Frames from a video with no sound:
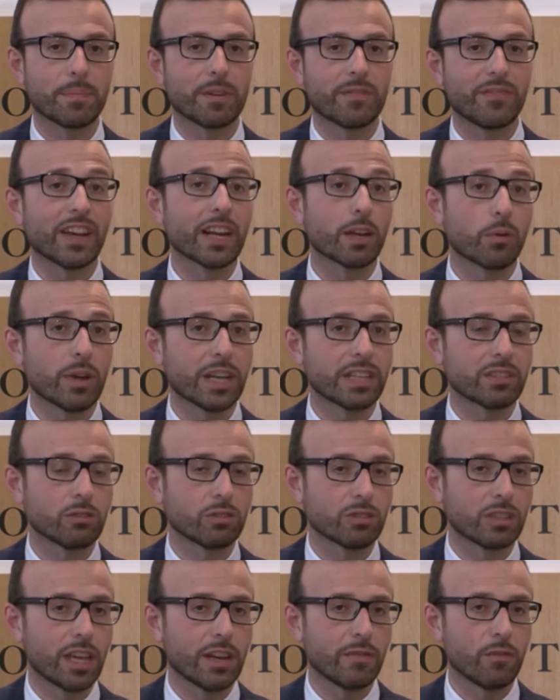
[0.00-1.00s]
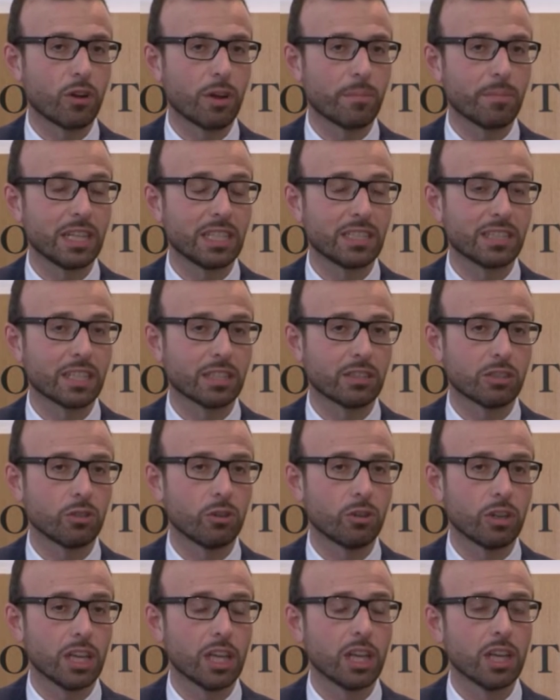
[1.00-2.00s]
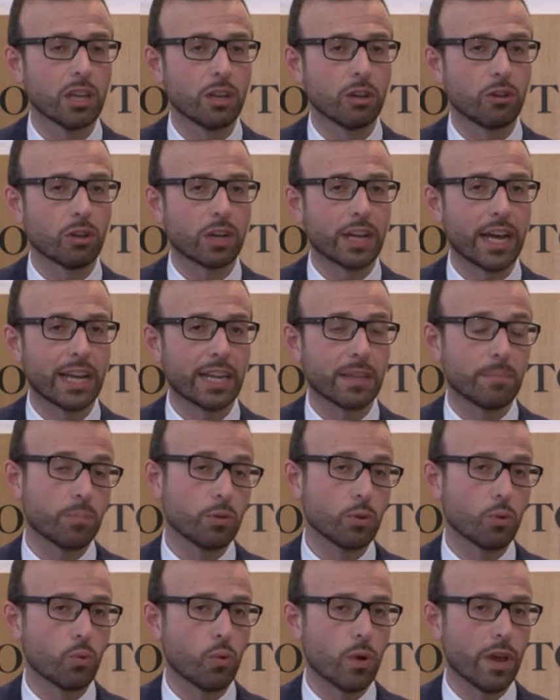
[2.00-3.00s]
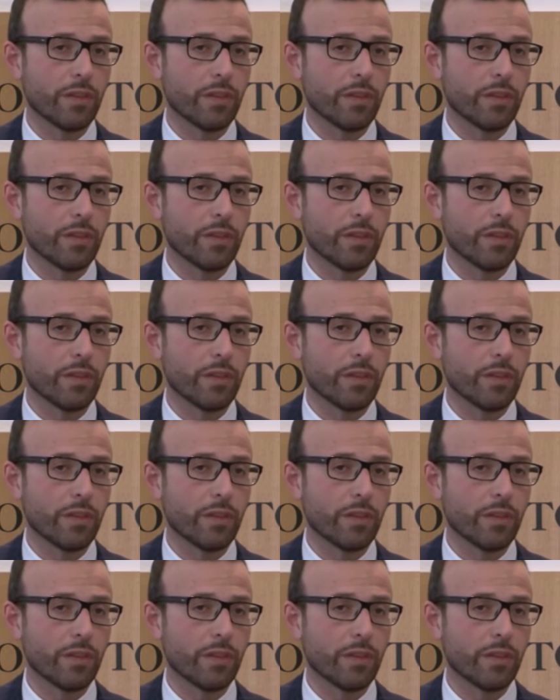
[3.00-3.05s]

per fare questo servono amministrazioni locali più